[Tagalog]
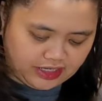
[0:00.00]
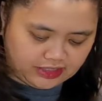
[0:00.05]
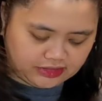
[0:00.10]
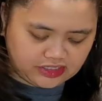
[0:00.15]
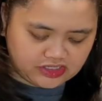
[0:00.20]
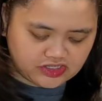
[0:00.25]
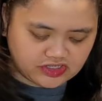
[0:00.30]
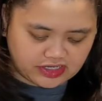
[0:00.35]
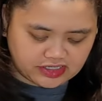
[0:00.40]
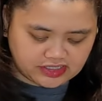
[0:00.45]

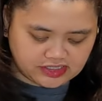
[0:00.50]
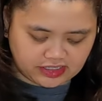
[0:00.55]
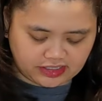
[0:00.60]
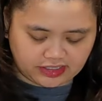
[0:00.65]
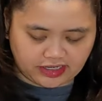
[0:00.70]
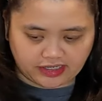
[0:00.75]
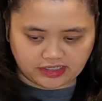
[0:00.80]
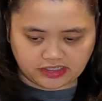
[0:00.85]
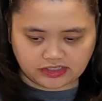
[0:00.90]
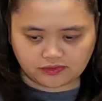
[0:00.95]
natin siya sa
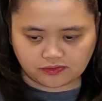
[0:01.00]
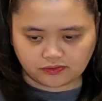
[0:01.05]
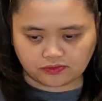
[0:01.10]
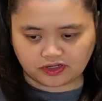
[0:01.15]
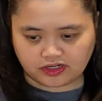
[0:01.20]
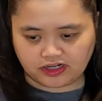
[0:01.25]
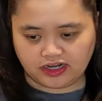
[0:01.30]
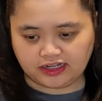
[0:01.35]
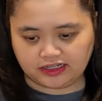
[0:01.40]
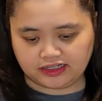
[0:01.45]
rice
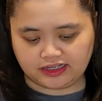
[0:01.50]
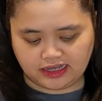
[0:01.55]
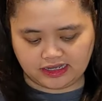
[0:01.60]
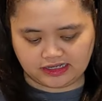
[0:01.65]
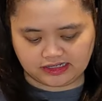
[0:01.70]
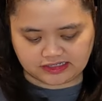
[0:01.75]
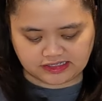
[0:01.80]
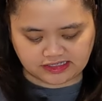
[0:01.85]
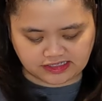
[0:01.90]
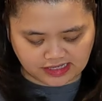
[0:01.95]
cooker
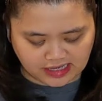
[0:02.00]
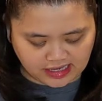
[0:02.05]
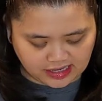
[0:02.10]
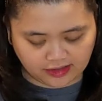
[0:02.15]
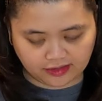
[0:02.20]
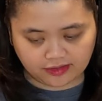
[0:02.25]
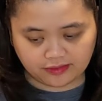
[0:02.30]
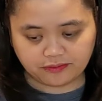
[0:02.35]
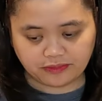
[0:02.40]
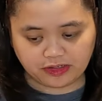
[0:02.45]
hanggang
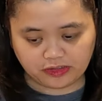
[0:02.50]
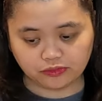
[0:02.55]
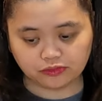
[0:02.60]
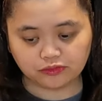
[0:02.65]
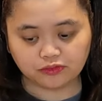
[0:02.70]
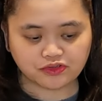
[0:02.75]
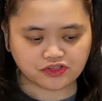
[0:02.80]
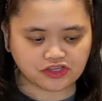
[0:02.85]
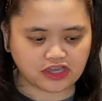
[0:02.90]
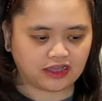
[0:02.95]
sa
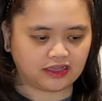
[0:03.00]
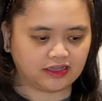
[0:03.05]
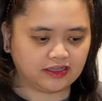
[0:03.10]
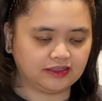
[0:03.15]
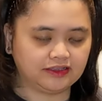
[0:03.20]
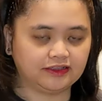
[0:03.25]
maluto siya.